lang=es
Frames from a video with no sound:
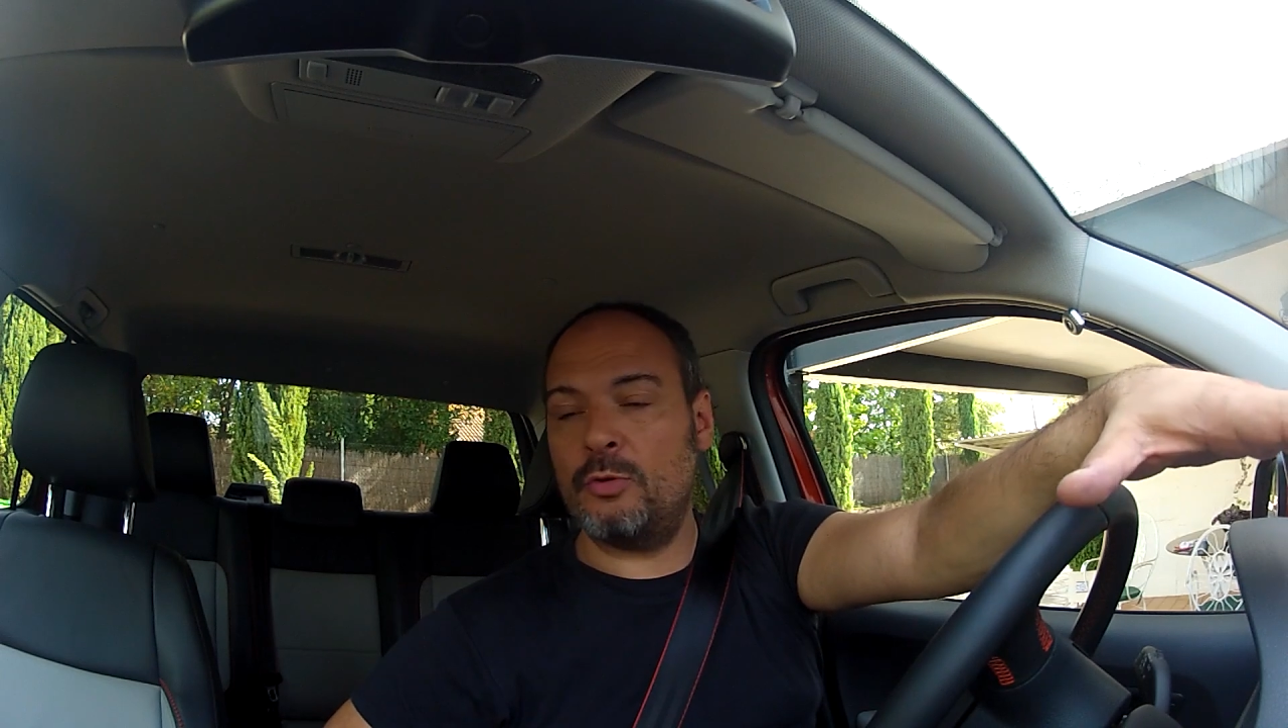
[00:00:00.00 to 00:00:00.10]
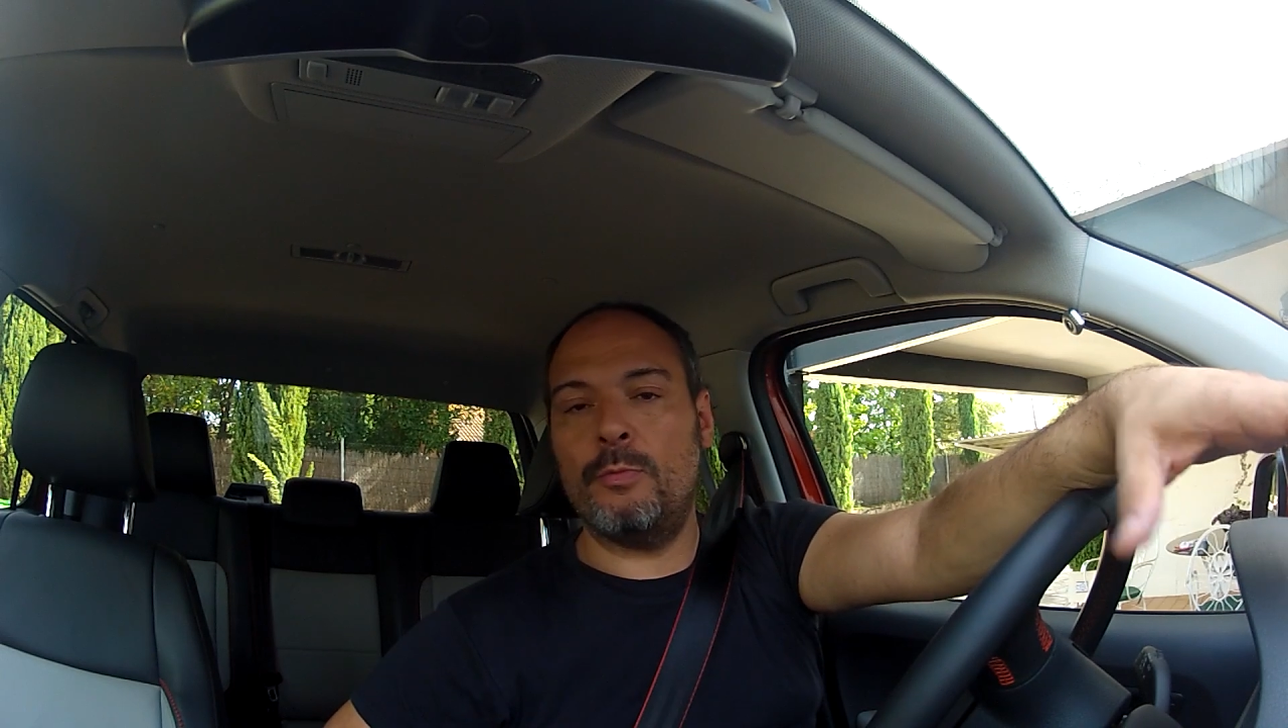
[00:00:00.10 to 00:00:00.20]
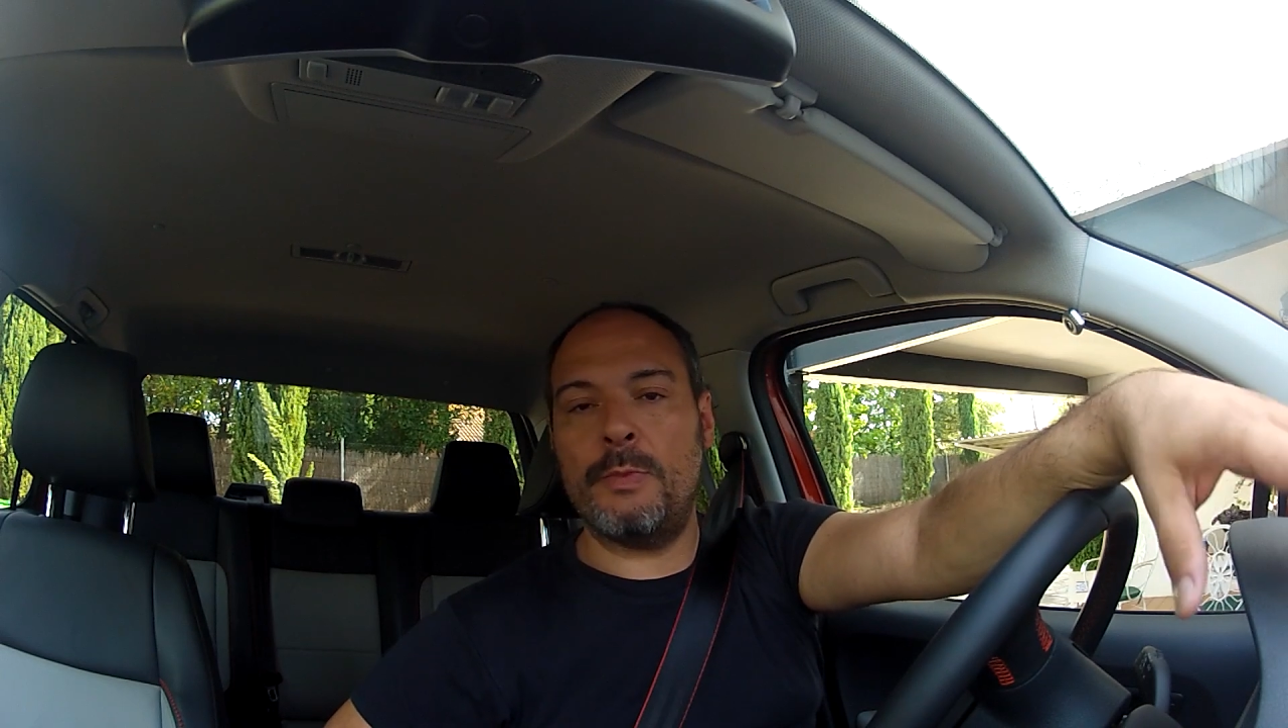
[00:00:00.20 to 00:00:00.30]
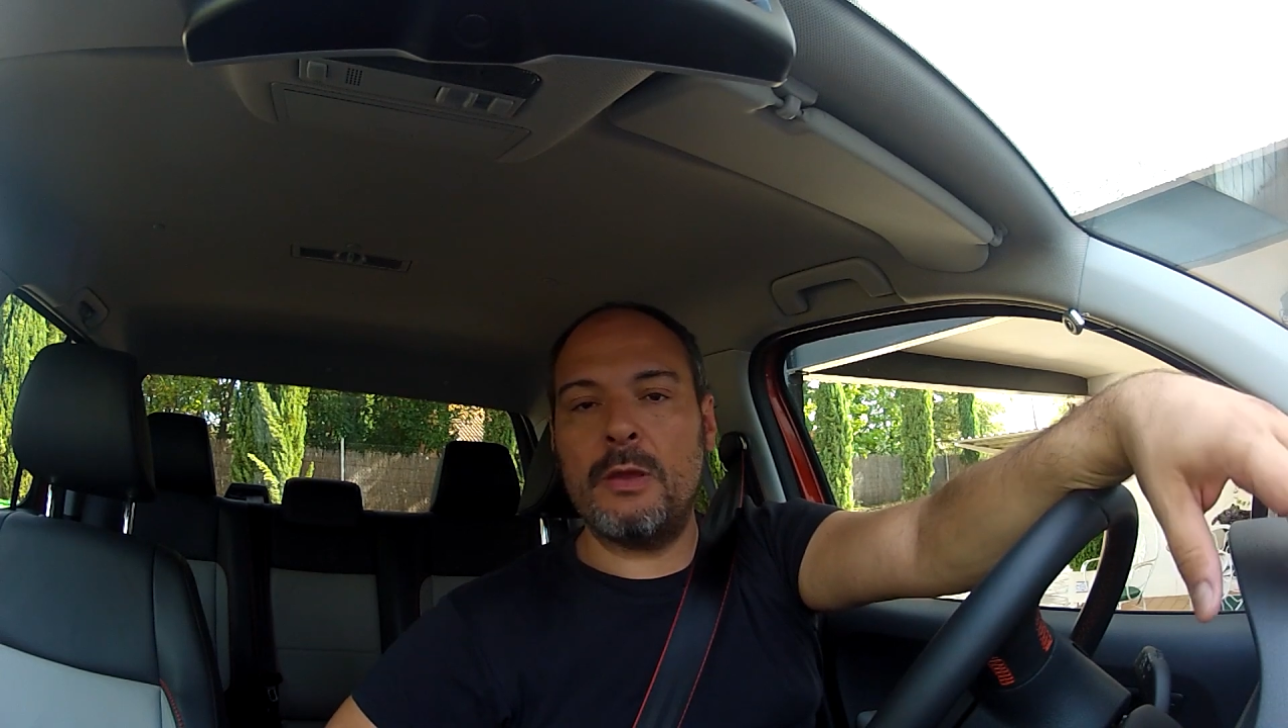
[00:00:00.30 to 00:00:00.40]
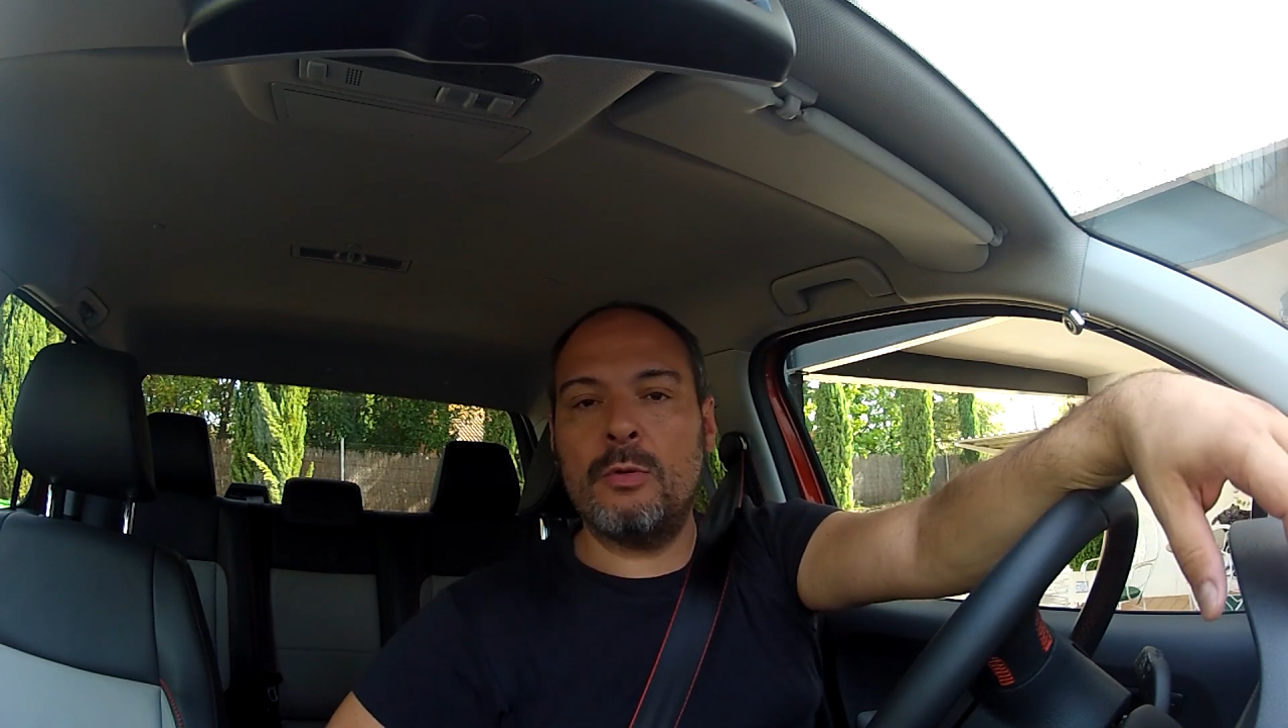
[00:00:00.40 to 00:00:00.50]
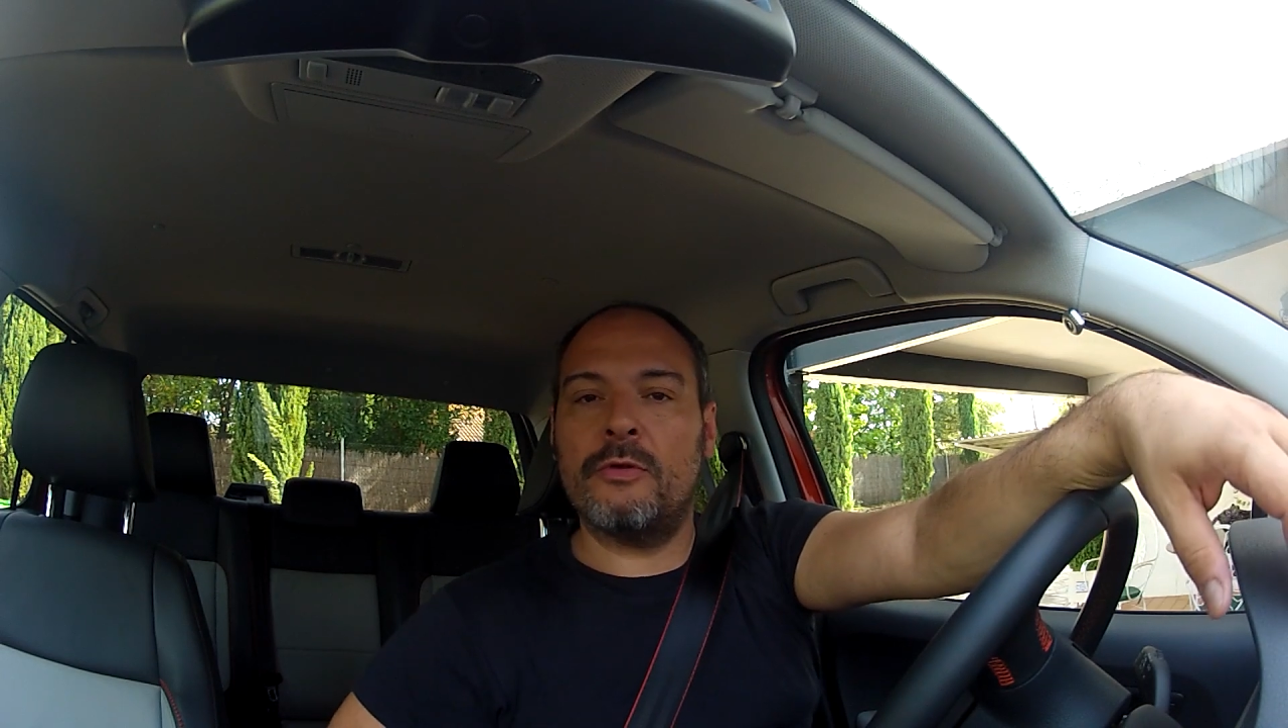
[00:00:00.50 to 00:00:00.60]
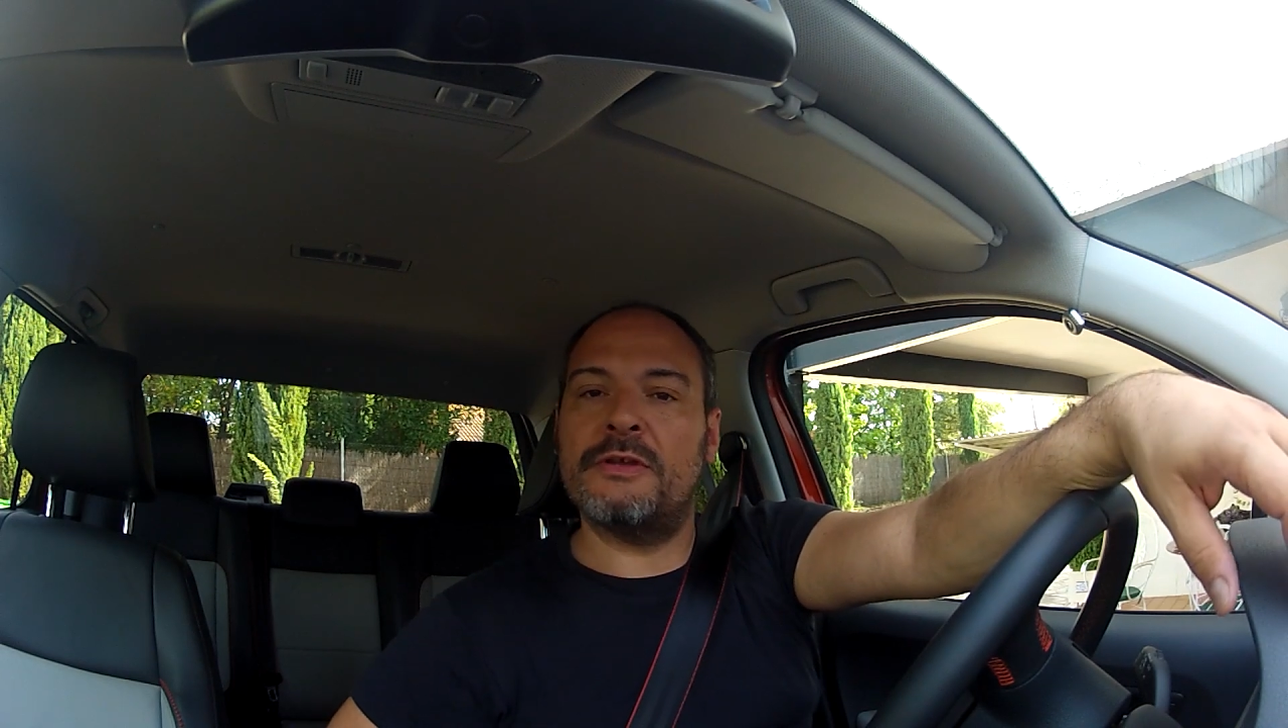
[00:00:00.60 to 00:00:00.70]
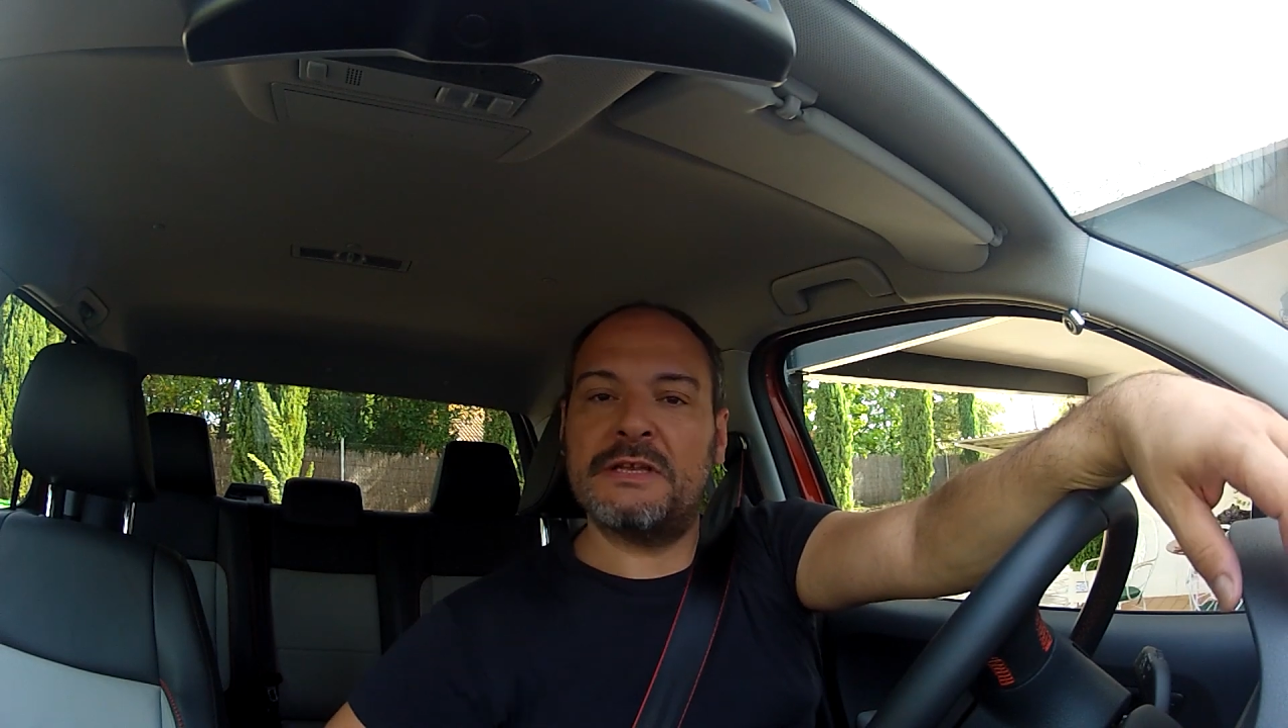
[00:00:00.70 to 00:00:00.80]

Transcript: un vehículo de